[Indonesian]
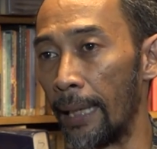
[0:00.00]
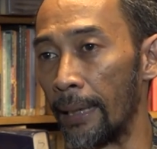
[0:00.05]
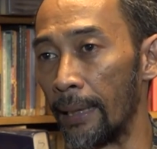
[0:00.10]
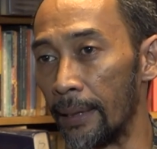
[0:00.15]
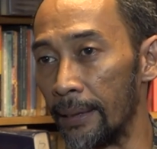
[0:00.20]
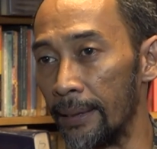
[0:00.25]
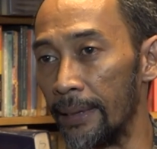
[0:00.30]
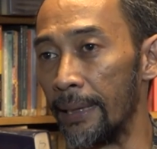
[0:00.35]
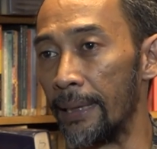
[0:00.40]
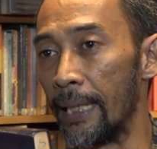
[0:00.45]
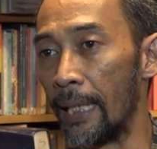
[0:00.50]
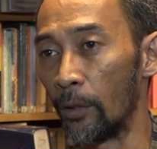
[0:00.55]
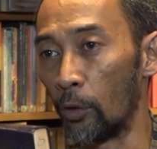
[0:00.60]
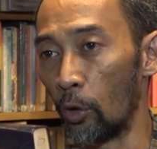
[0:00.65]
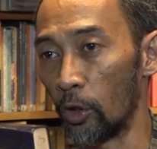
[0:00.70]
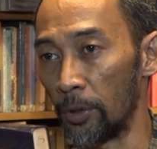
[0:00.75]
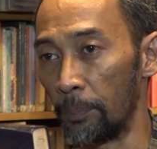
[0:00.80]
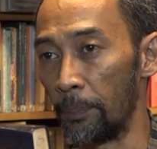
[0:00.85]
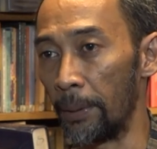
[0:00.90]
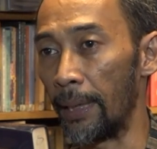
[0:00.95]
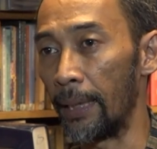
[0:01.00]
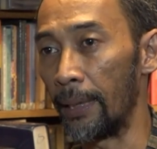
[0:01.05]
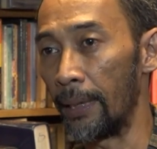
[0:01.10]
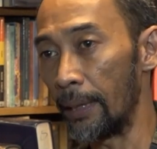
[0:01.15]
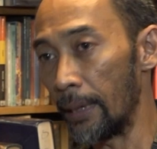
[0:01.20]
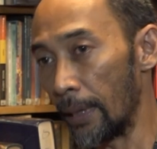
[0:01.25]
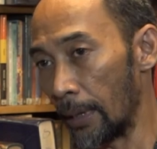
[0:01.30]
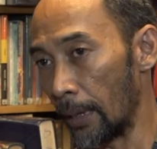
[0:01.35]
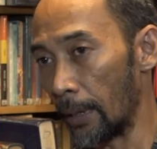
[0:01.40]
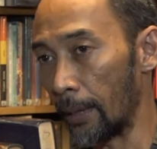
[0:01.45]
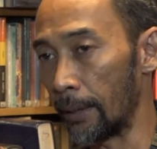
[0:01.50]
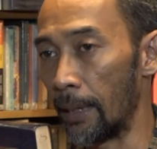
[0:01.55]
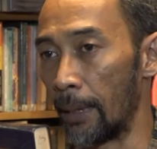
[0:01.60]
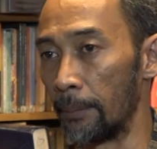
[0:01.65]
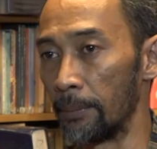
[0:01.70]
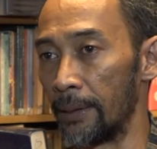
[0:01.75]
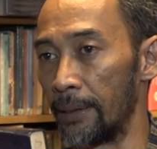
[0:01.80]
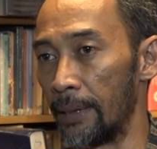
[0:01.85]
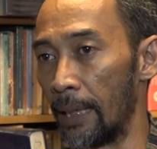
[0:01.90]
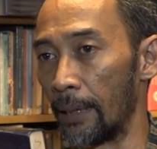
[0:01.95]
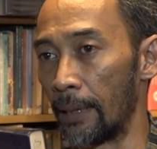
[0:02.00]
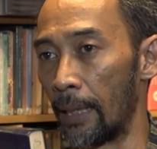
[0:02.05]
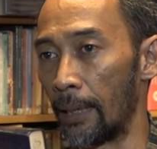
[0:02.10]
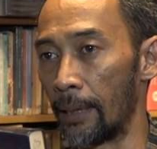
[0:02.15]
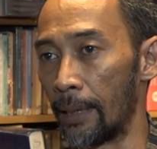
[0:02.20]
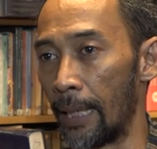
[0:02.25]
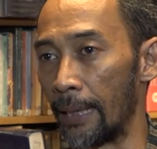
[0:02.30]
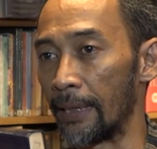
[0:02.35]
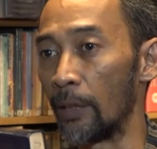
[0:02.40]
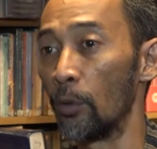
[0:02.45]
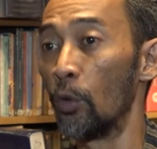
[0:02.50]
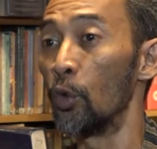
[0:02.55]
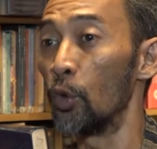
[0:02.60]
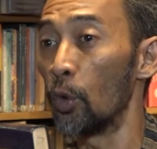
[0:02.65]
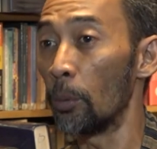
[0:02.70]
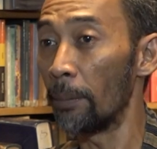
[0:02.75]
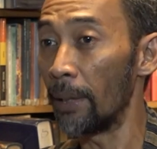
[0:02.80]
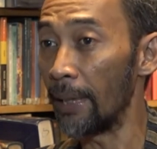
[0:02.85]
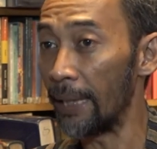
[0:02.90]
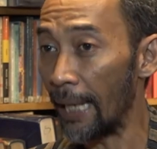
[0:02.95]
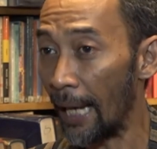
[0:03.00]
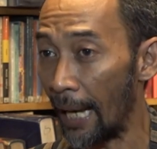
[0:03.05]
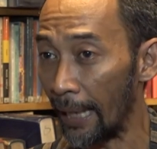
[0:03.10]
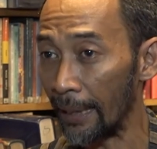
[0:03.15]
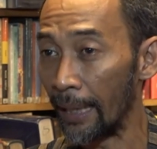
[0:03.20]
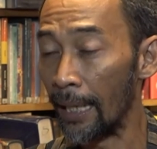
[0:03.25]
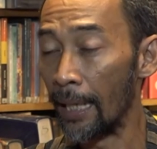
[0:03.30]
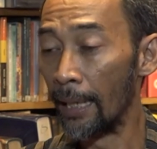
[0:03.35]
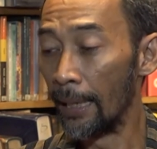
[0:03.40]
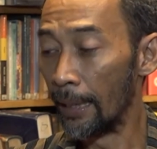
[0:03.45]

energi dan kosmik ini ke dalam sejarah kekerasan untuk melihat